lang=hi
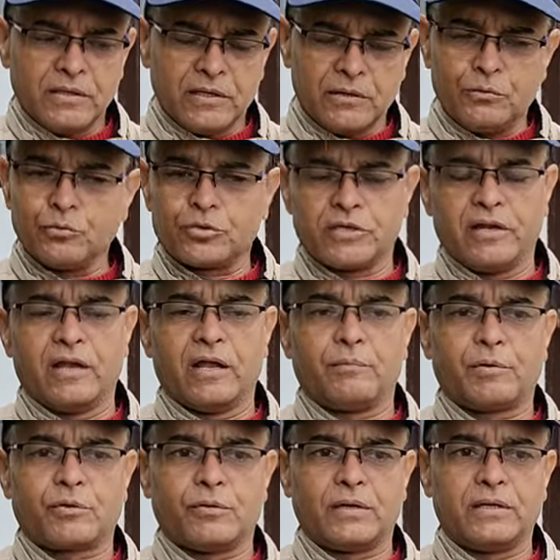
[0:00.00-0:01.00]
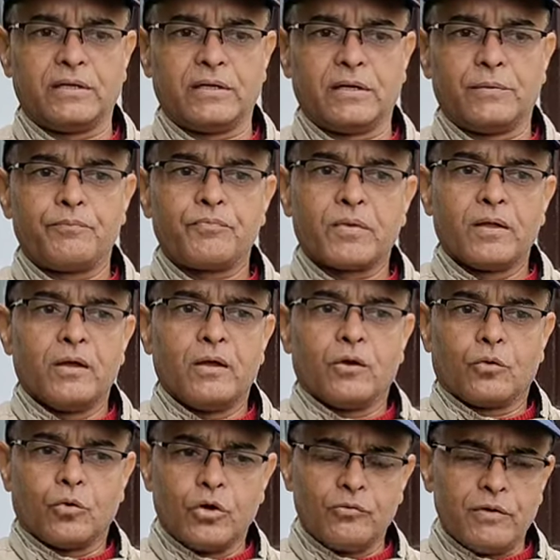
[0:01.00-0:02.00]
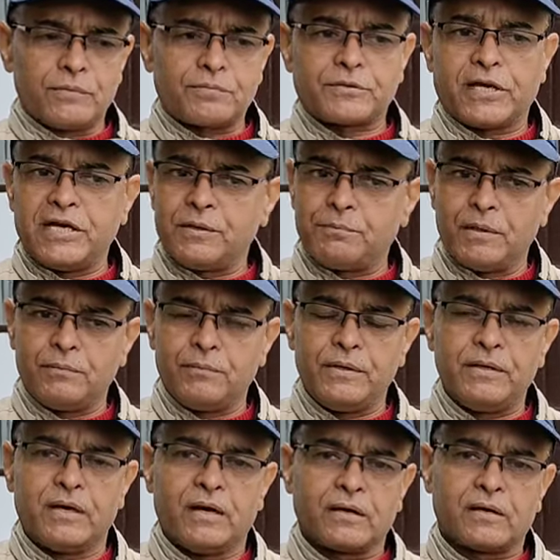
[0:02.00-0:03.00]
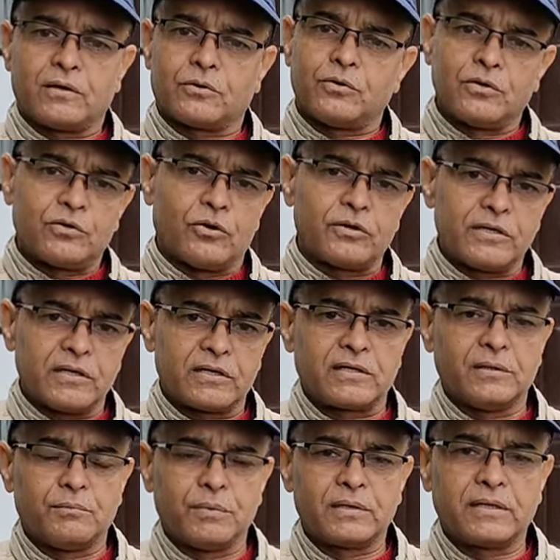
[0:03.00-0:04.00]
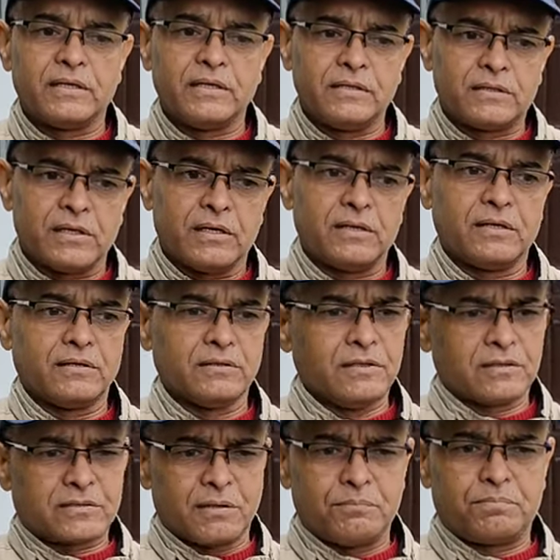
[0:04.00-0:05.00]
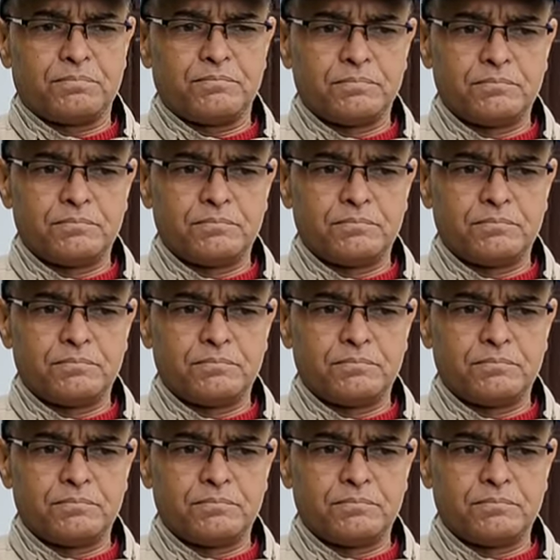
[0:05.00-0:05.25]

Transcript: ये दूसरी लापरवाही है कोई वेबसाइट पे भी यहाँ का कोई कॉन्टेक्ट नंबर नहीं था ये सब